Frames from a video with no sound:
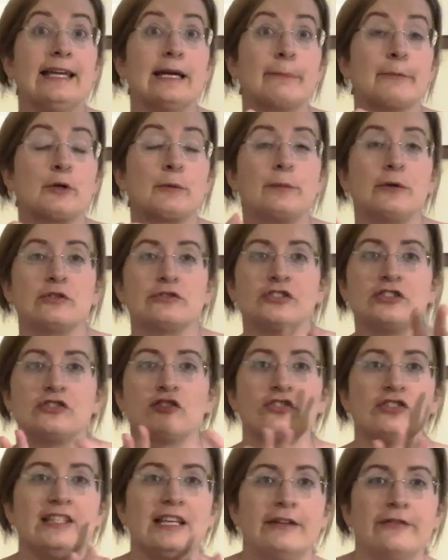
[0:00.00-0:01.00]
a proposito
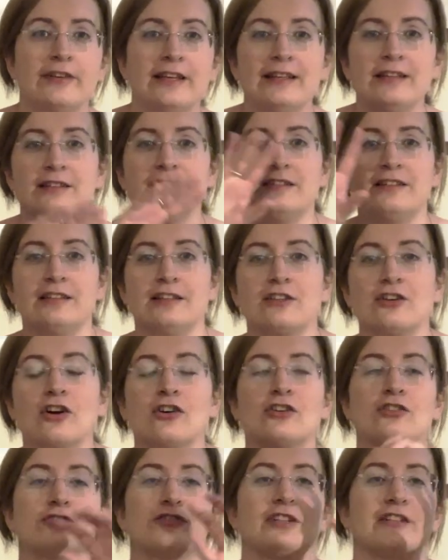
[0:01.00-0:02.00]
di eventi,
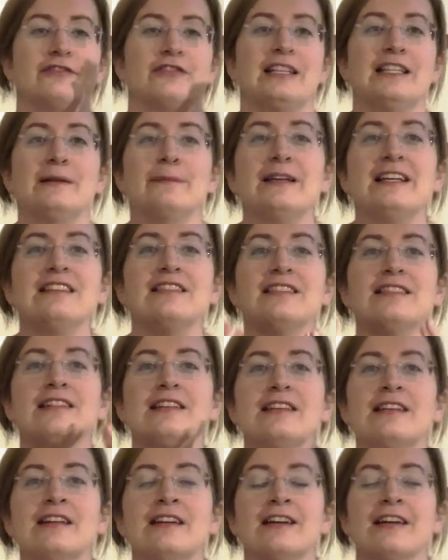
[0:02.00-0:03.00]
cose,
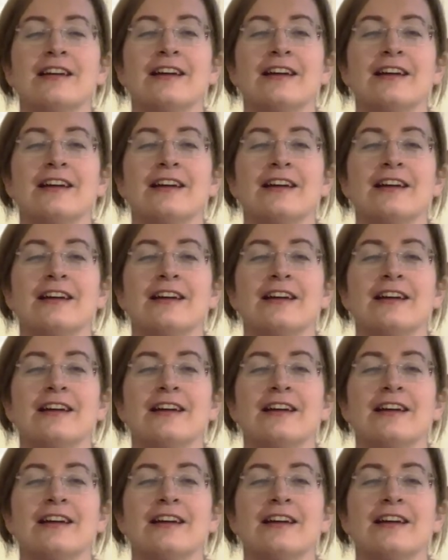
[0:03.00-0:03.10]
avvenimenti,